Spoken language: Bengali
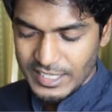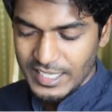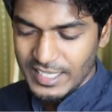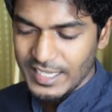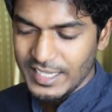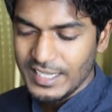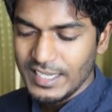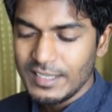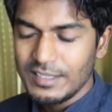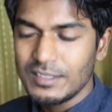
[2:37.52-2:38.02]

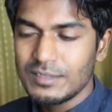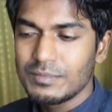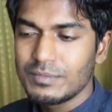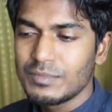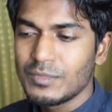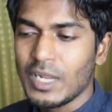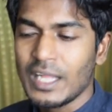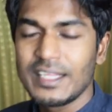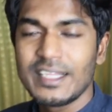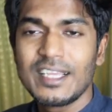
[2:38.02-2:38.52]
আজকে থেকে
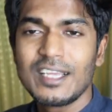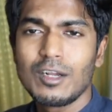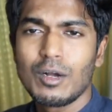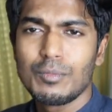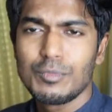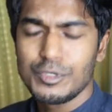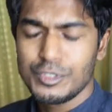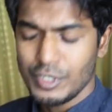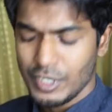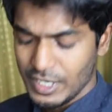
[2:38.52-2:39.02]
না
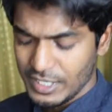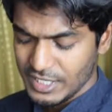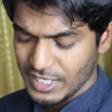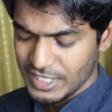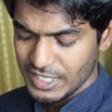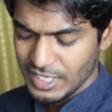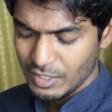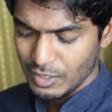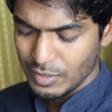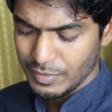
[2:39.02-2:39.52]
দেখে কম্পোজ
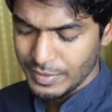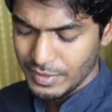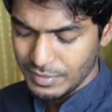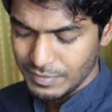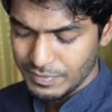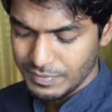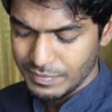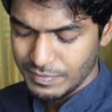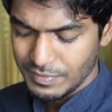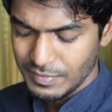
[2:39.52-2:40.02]
করার চেষ্টা
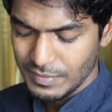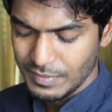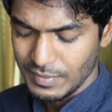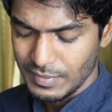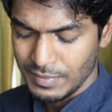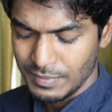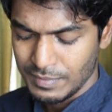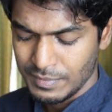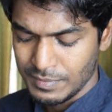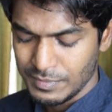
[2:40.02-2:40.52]
করবেন
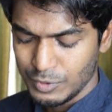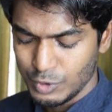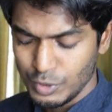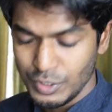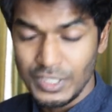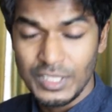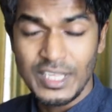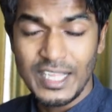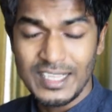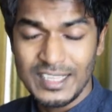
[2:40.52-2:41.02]

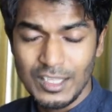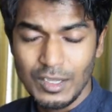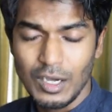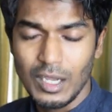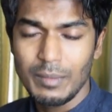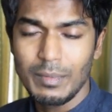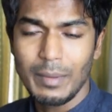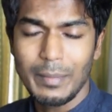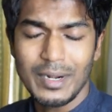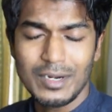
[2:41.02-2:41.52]
যদি
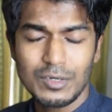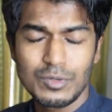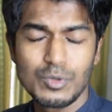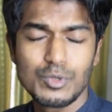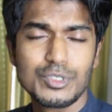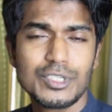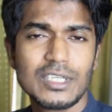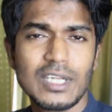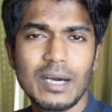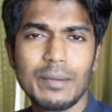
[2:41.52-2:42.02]
দেখতে হয় বা
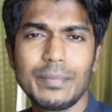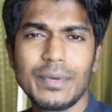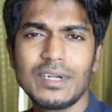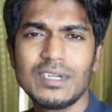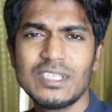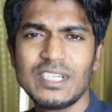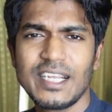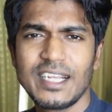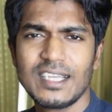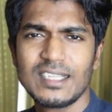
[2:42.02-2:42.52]
বাটন খুঁজে না
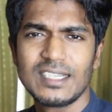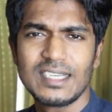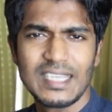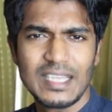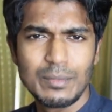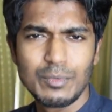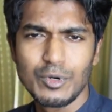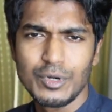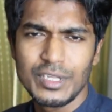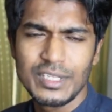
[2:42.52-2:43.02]
পান
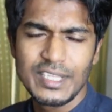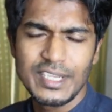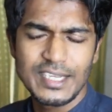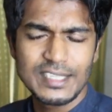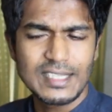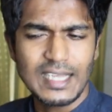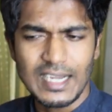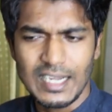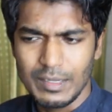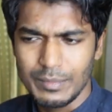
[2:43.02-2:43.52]
সেক্ষেত্রে কিবোর্ডের
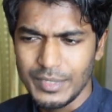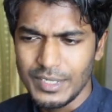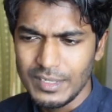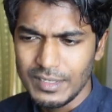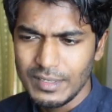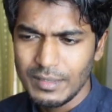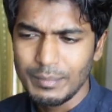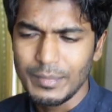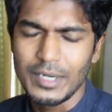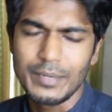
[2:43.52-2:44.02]
দিকে
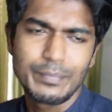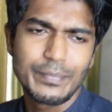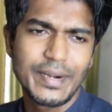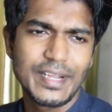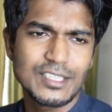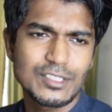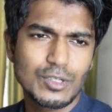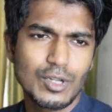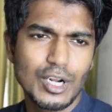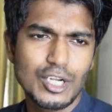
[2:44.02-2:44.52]
তাকাবেন বাট
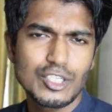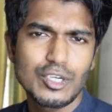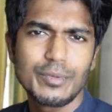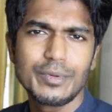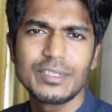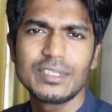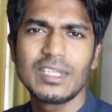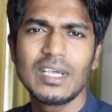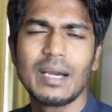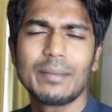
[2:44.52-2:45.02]
প্রেস করার
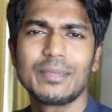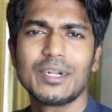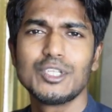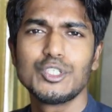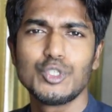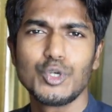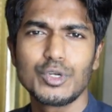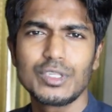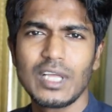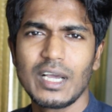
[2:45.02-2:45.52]
সময়তে
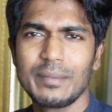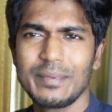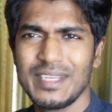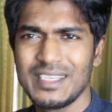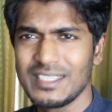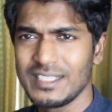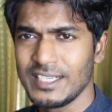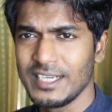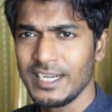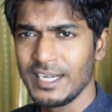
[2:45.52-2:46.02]
আপনার চোখ
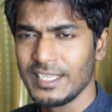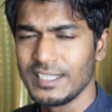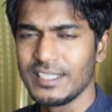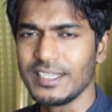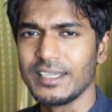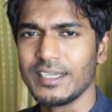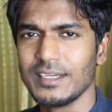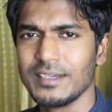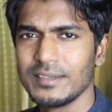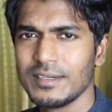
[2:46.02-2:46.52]
থাকবে
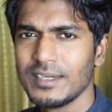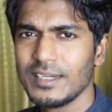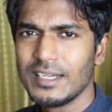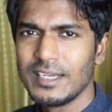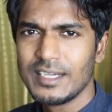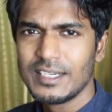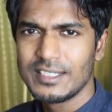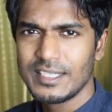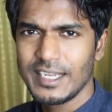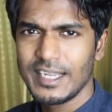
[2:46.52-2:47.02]
স্ক্রিনের দিকে
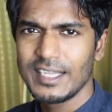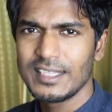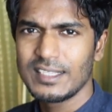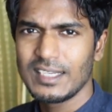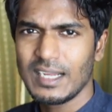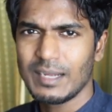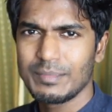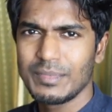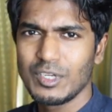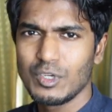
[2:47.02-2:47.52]

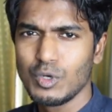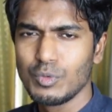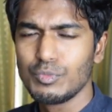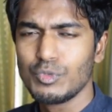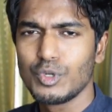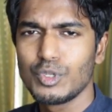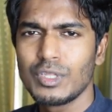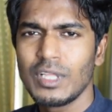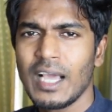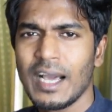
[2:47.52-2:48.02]
সেক্ষেত্রে আপনি
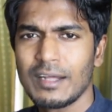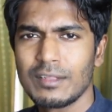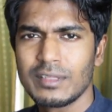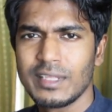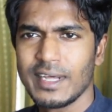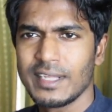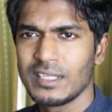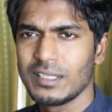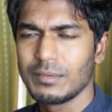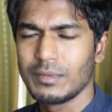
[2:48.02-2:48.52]
খুব দ্রুতই
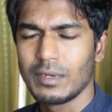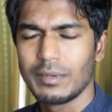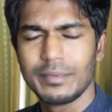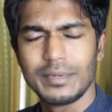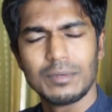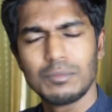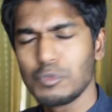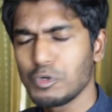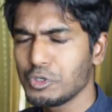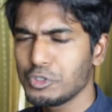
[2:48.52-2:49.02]
আয়ত্তে আনতে
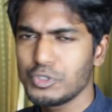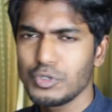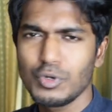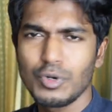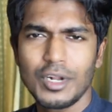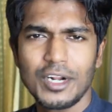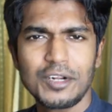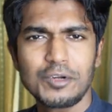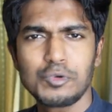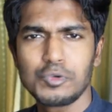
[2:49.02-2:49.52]
পারবেন
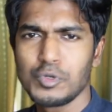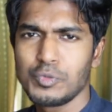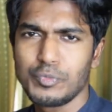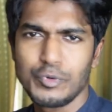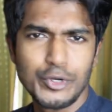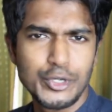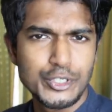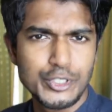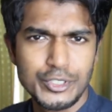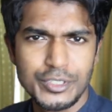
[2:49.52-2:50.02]
মুখস্থ করার
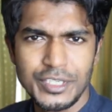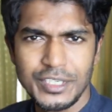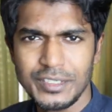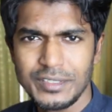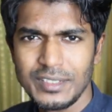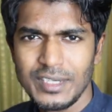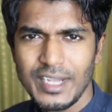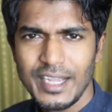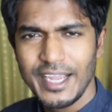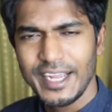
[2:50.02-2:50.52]
কোনো প্রয়োজন
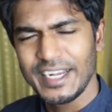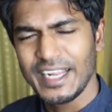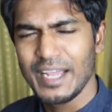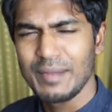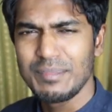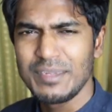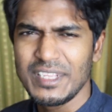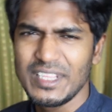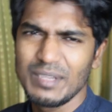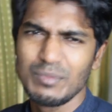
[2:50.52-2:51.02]
নেই
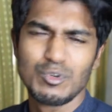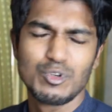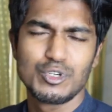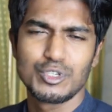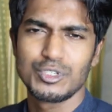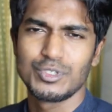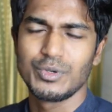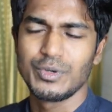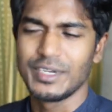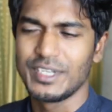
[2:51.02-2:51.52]
এটা এমনিতেই
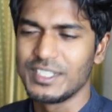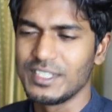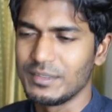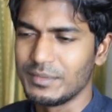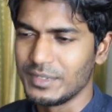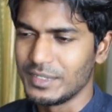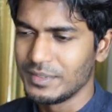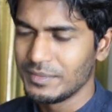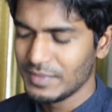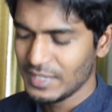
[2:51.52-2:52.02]
মুখস্থ হয়ে
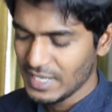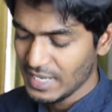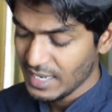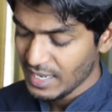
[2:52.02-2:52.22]
যাবে